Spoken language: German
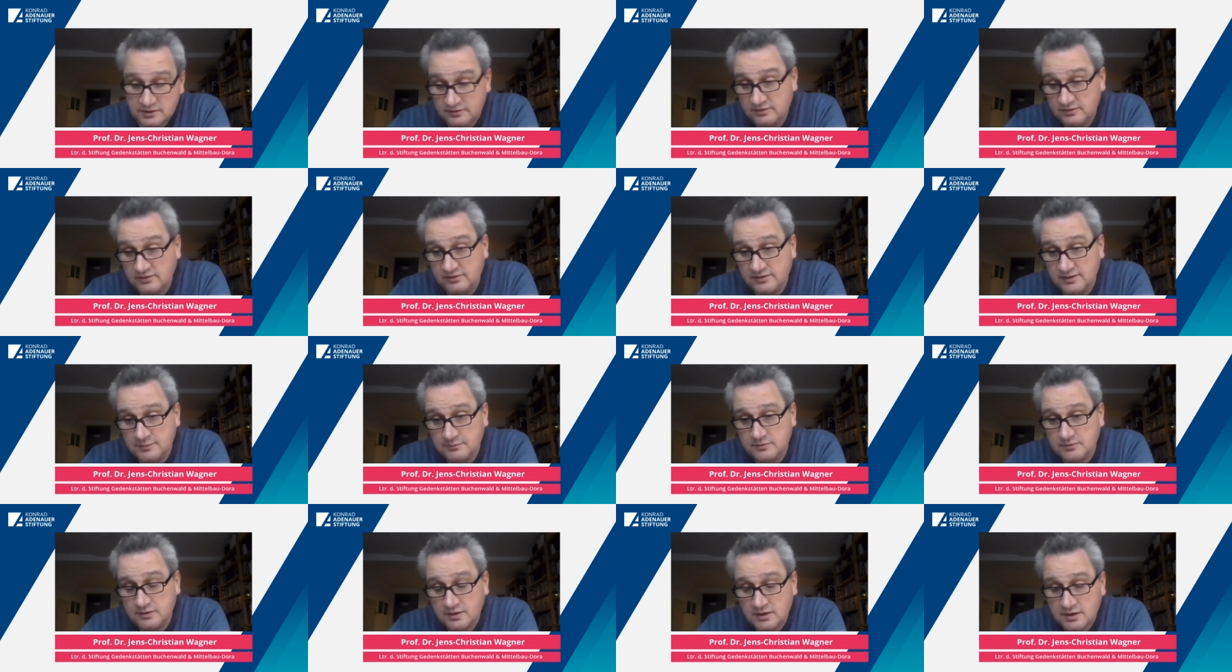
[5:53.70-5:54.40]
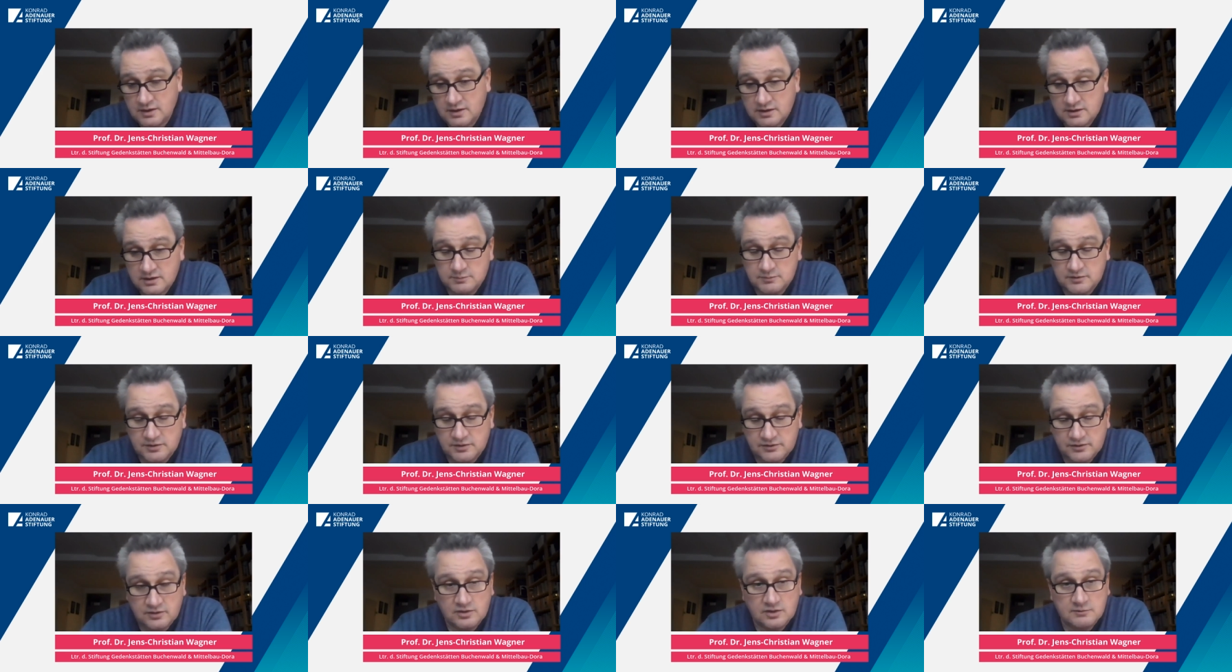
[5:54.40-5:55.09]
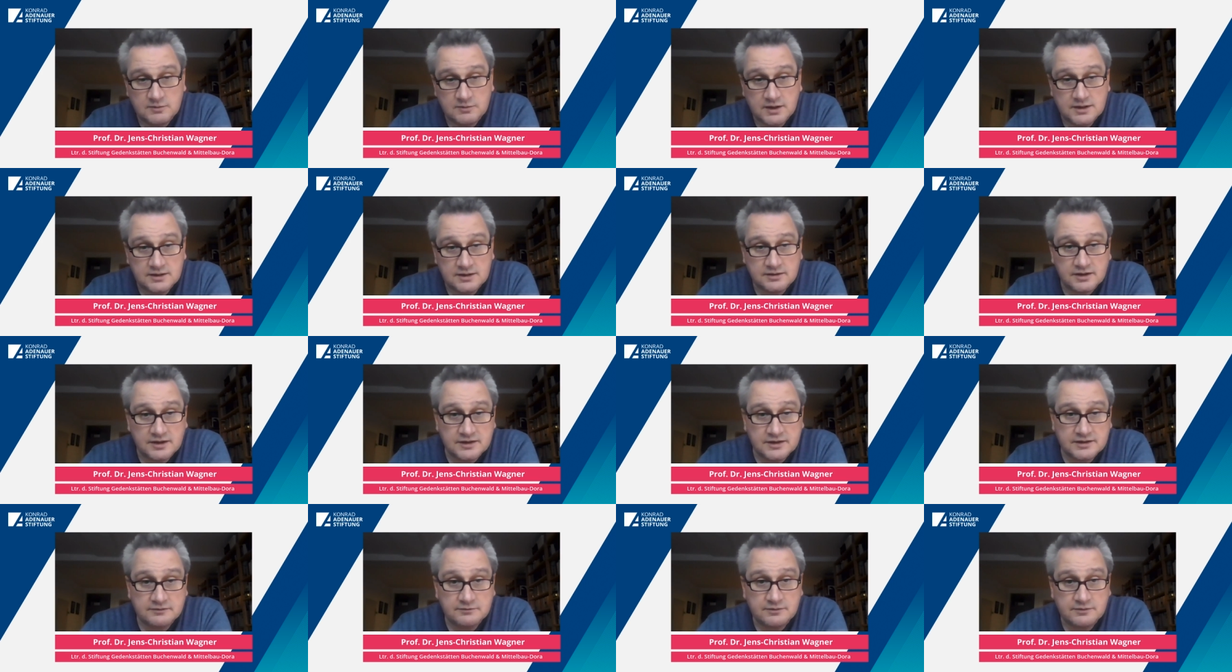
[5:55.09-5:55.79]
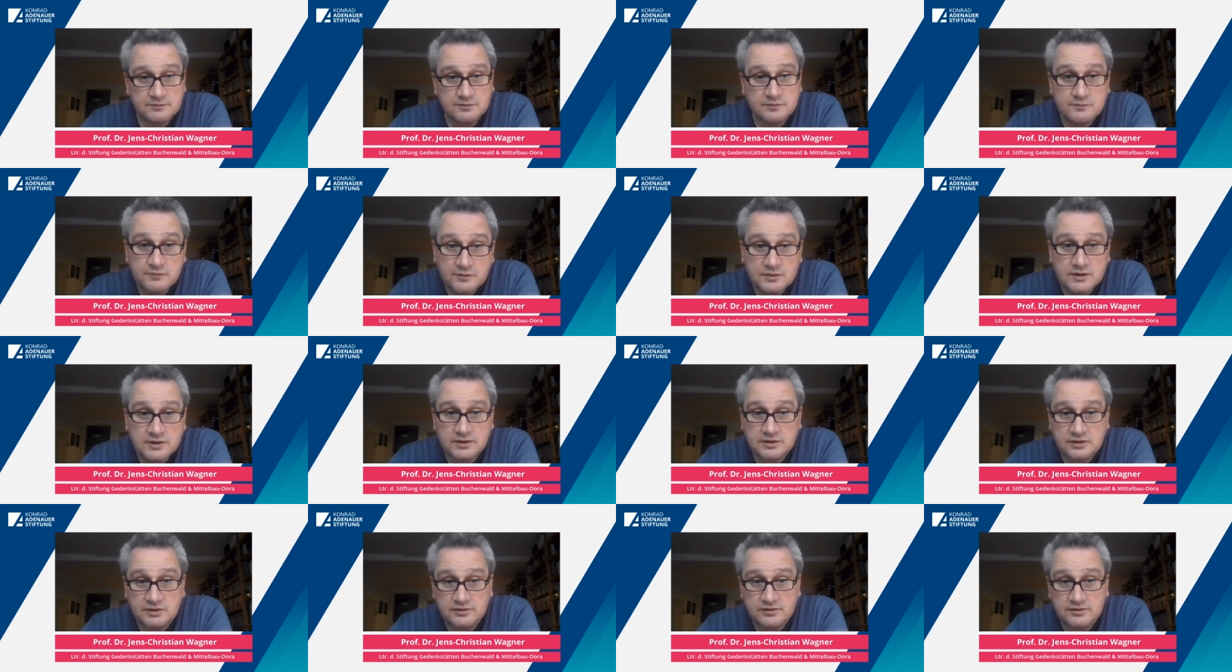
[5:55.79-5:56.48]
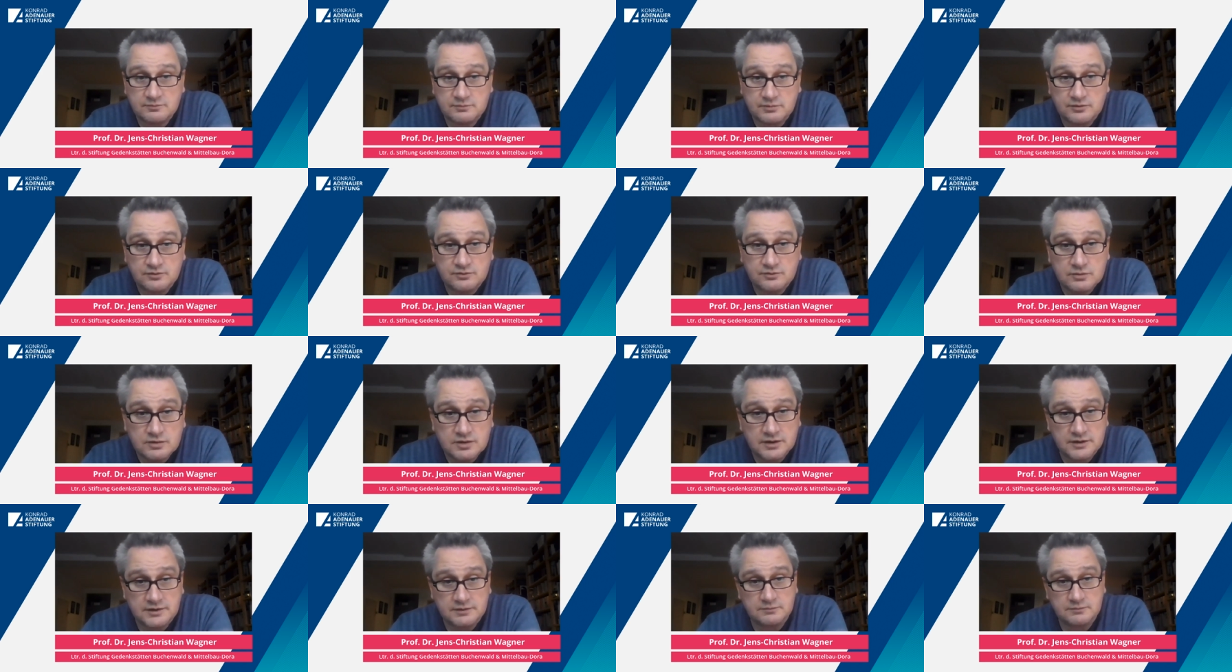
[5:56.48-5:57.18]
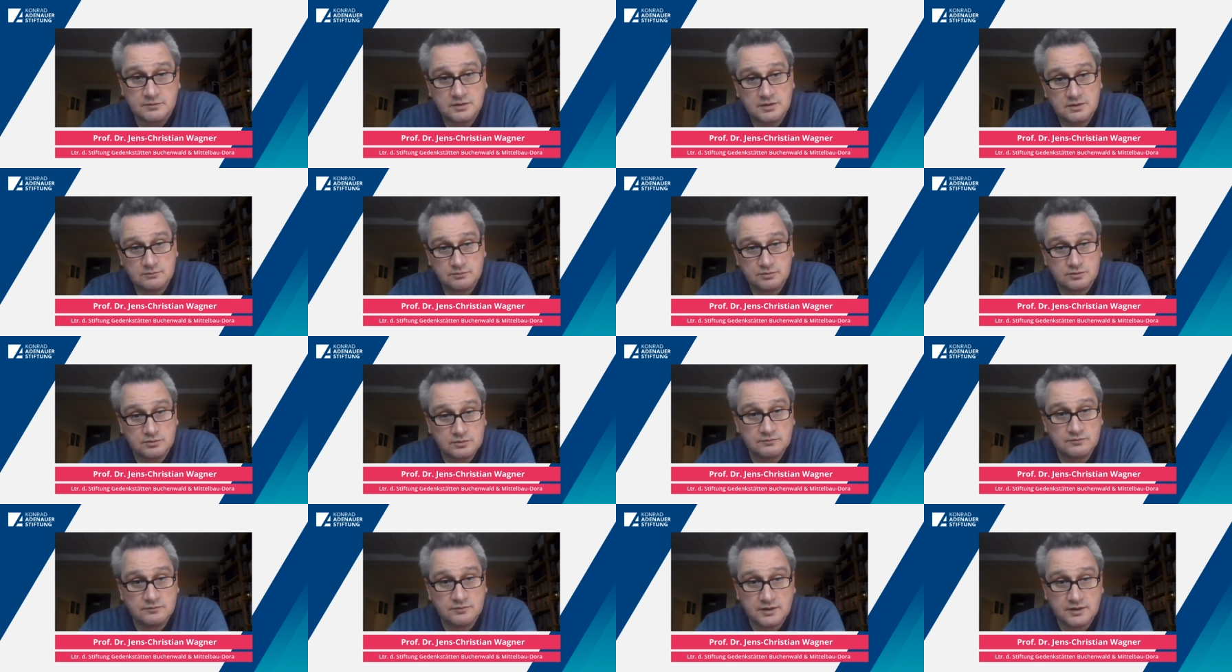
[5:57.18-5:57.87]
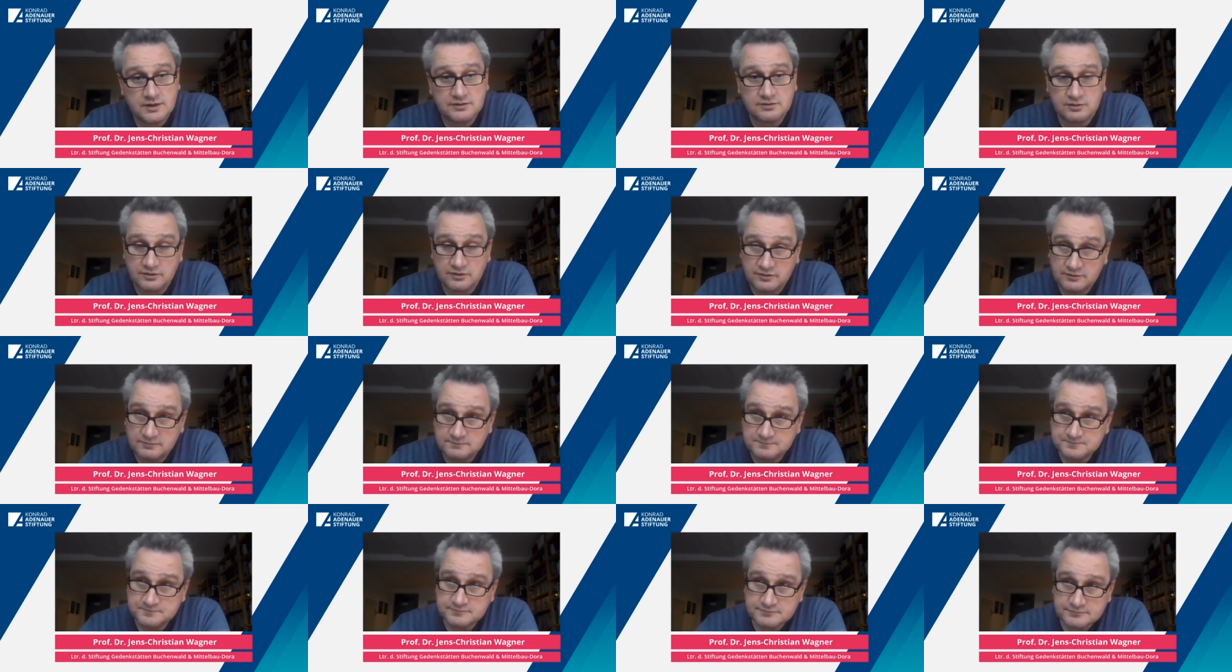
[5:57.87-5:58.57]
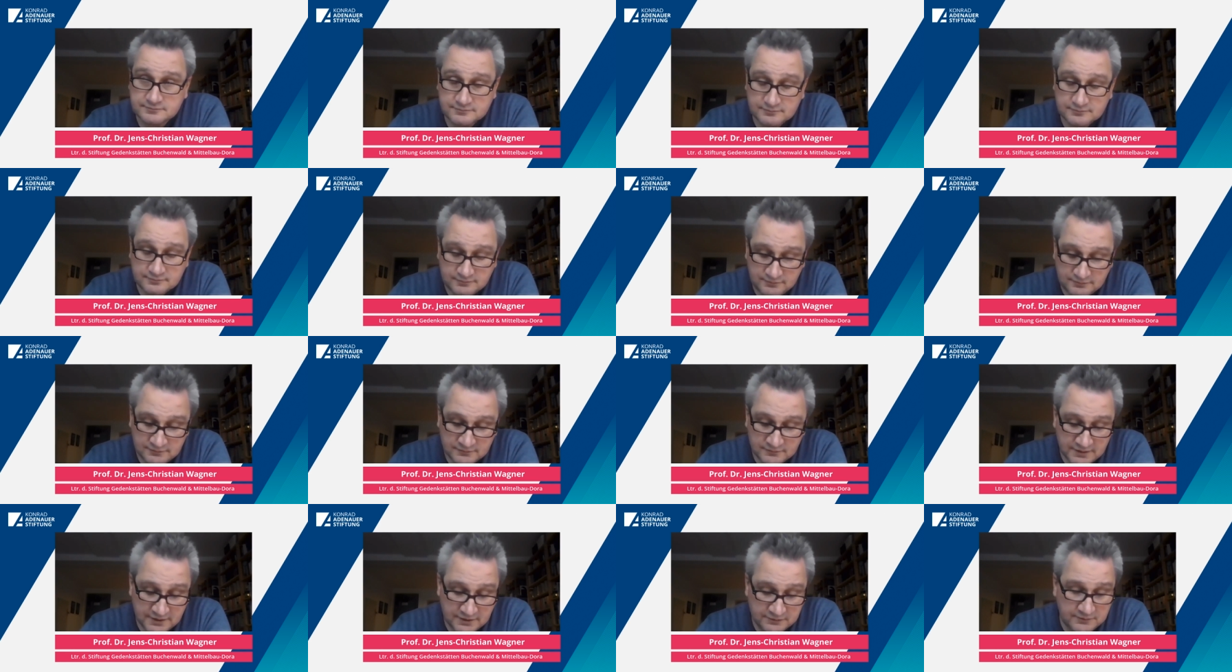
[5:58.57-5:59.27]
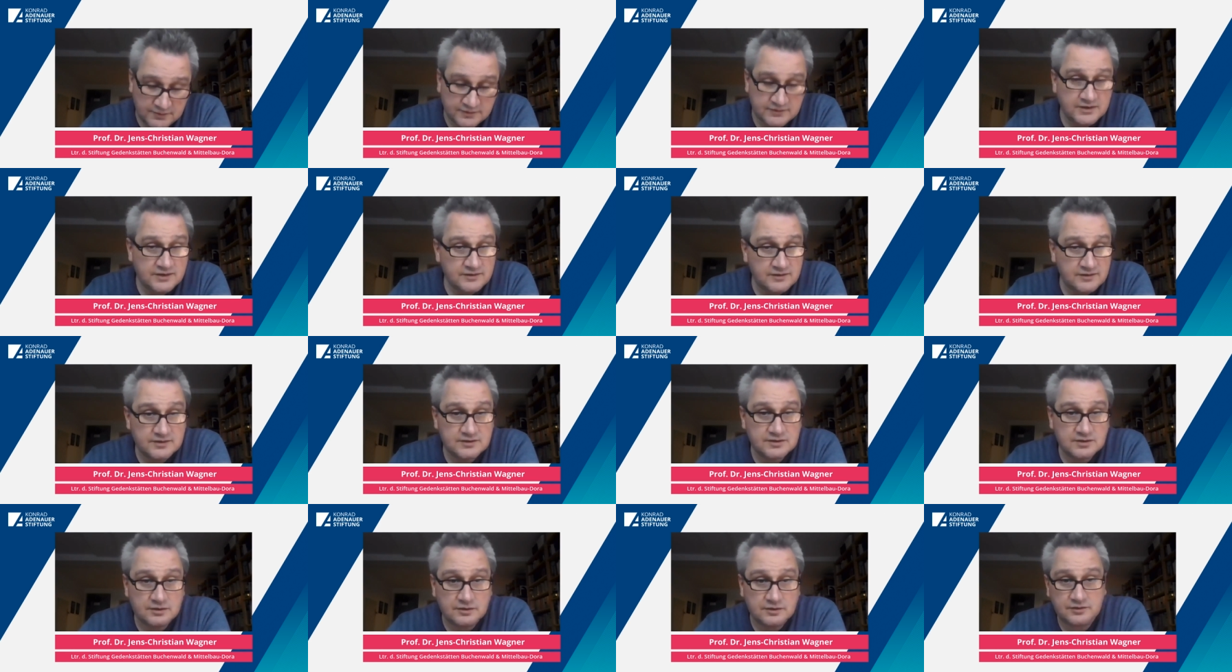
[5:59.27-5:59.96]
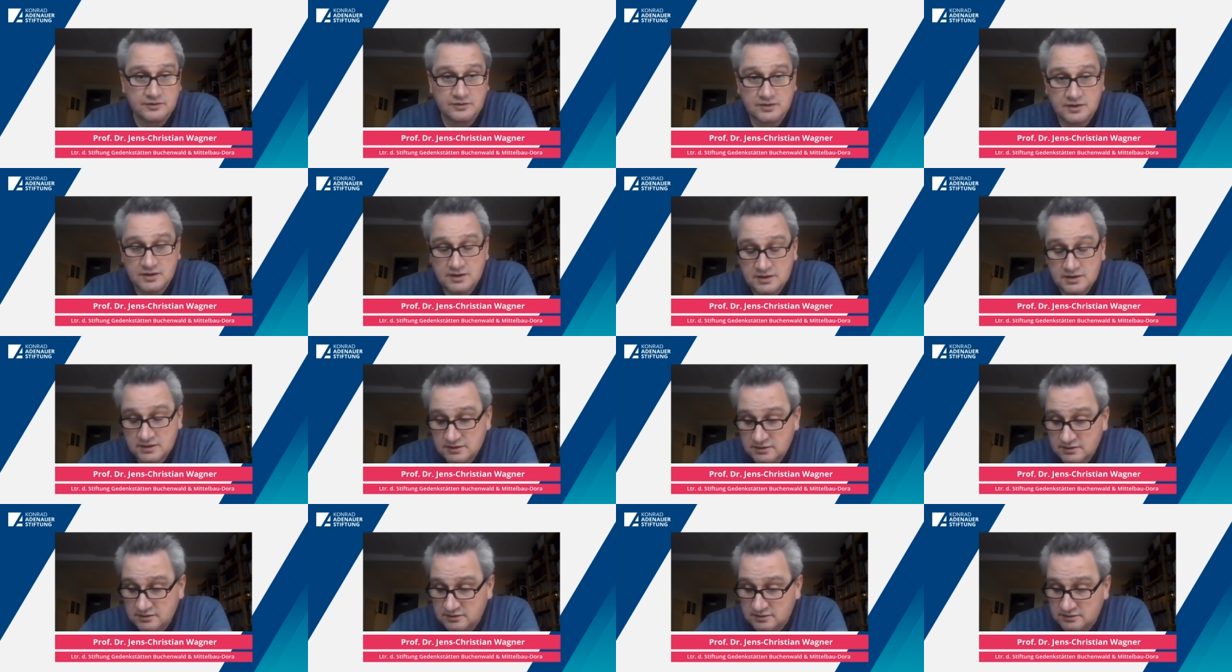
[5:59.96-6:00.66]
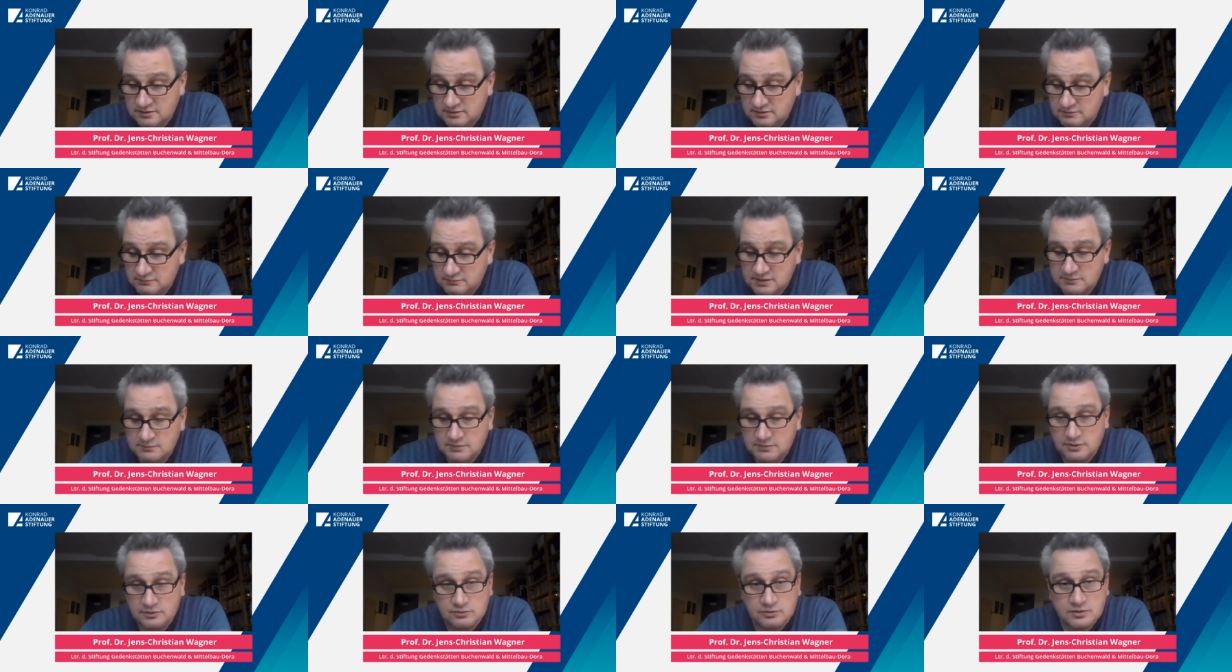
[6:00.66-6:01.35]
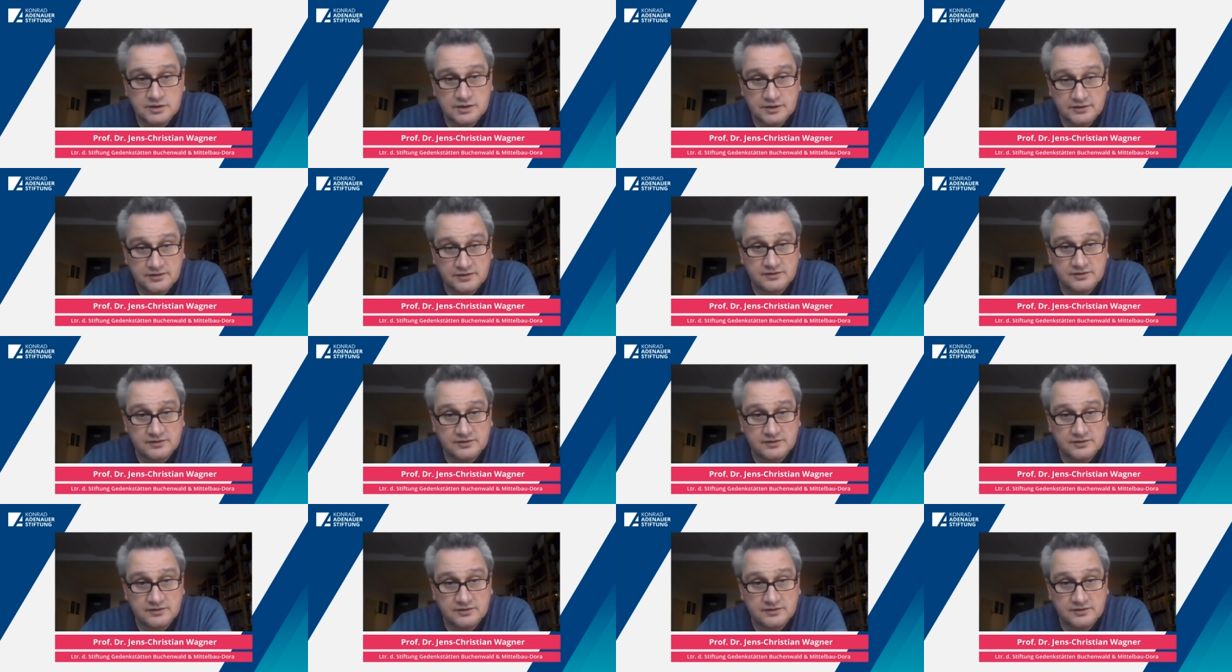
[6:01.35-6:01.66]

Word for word: Insgesamt gibt es in normalen Jahren etwa 500.000 Besucher in Buchenwald und etwa 60.000 in Mittelbau-Dora.